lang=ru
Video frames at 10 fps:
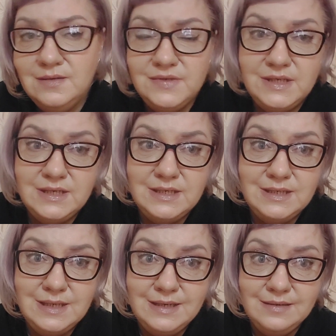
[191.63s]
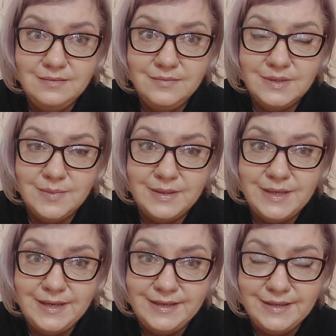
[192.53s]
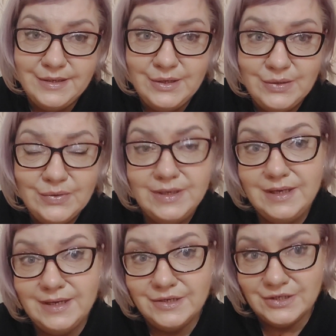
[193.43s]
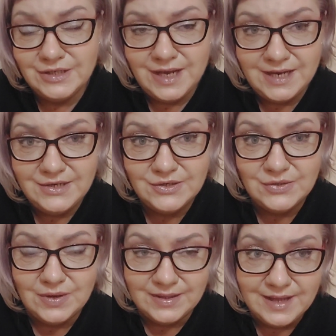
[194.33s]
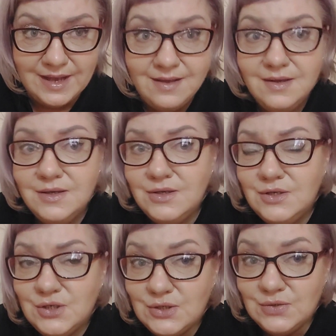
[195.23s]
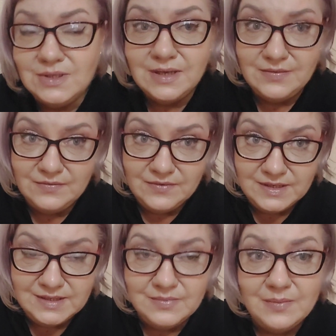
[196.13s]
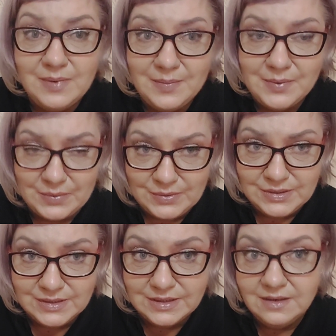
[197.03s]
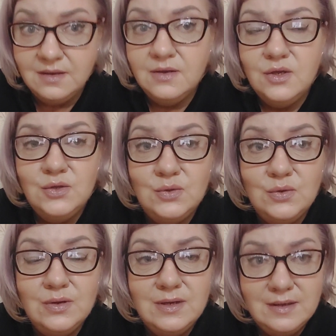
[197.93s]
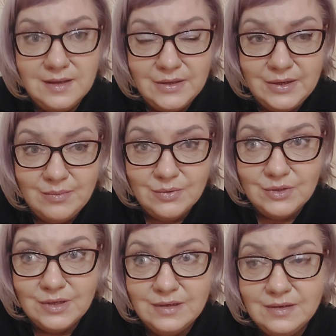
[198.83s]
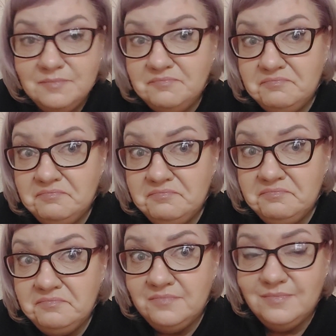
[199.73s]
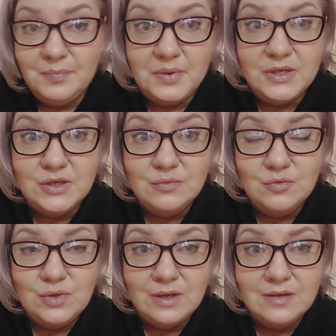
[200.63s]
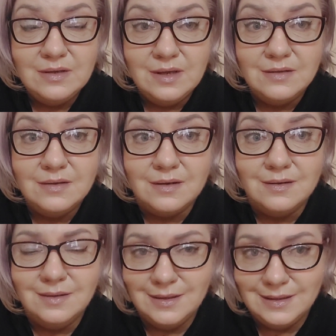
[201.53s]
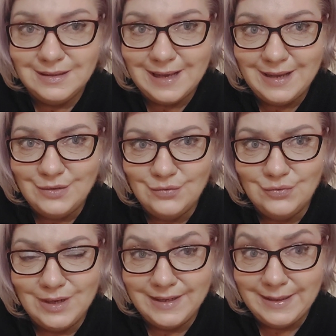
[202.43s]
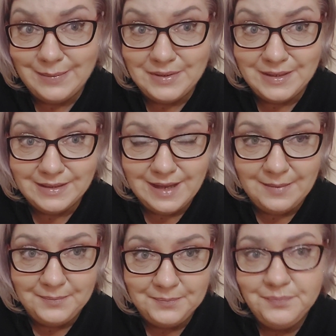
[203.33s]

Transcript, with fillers: все сидели, смотрели на нее и ожидали, что она что-то, видимо, попросит. Но ребенок почему-то не открыл тайну, как я поняла.